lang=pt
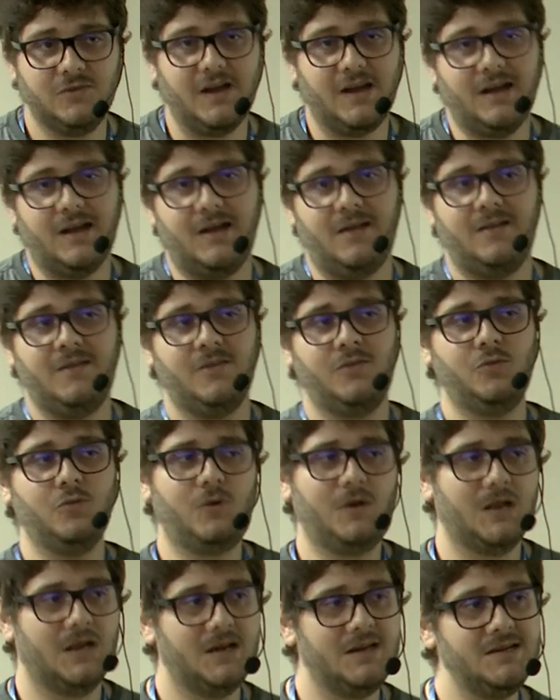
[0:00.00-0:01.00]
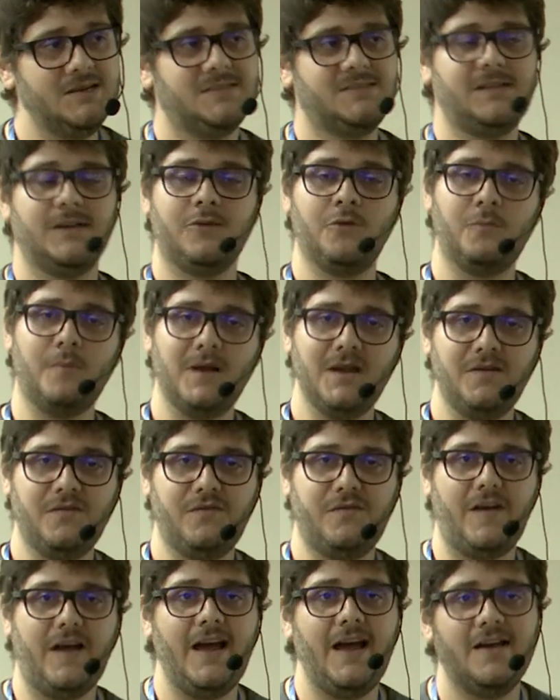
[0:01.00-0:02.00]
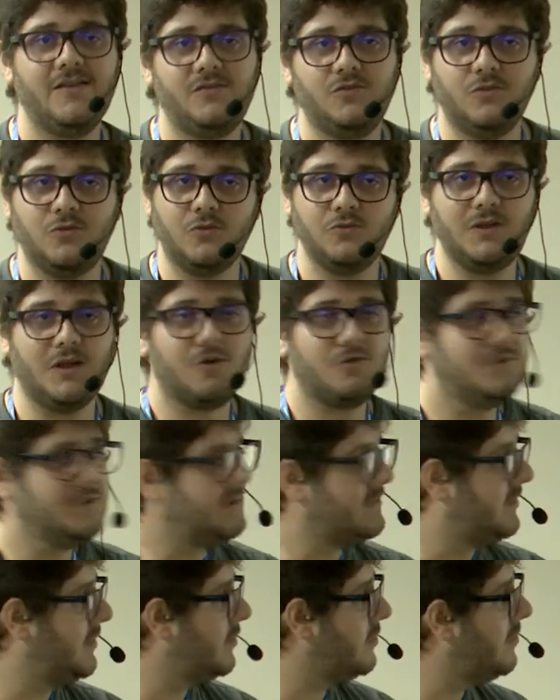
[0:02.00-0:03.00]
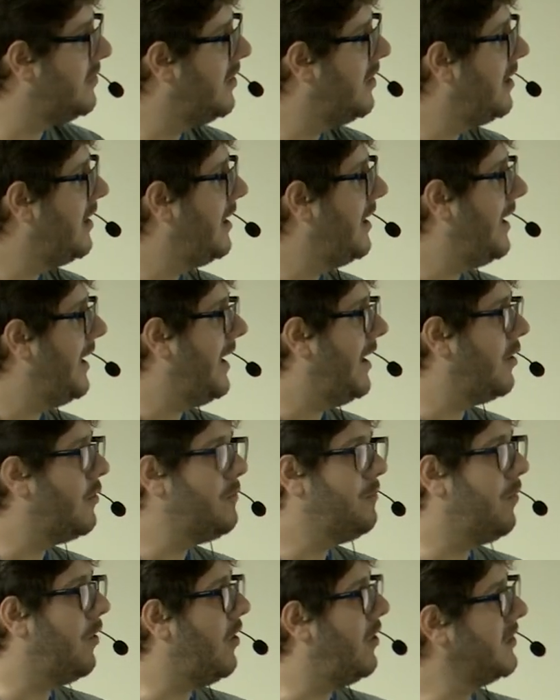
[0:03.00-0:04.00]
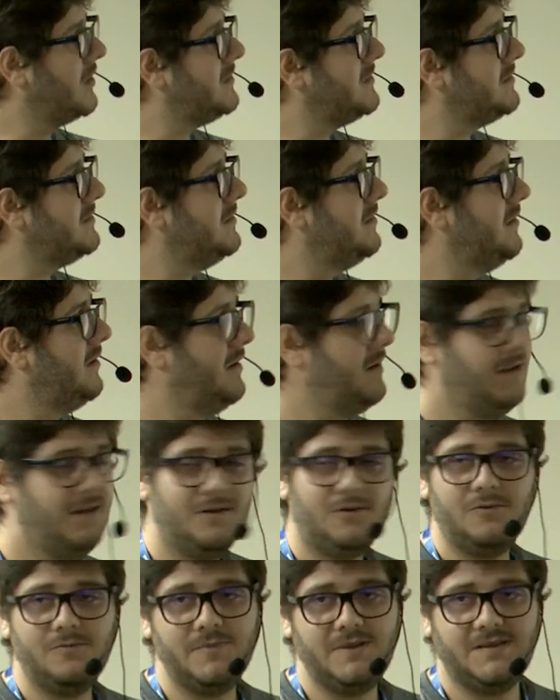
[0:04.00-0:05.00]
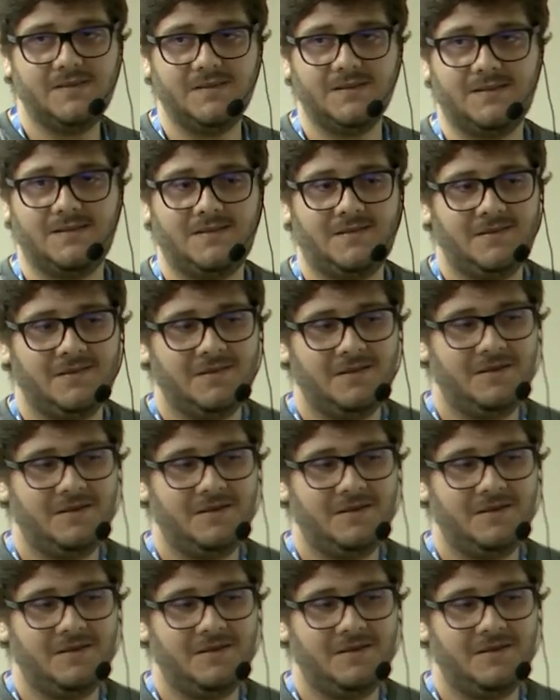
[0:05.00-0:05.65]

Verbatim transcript: da, do cluster, o manifesto, tudo que aconteceu, é o box e não o MySix.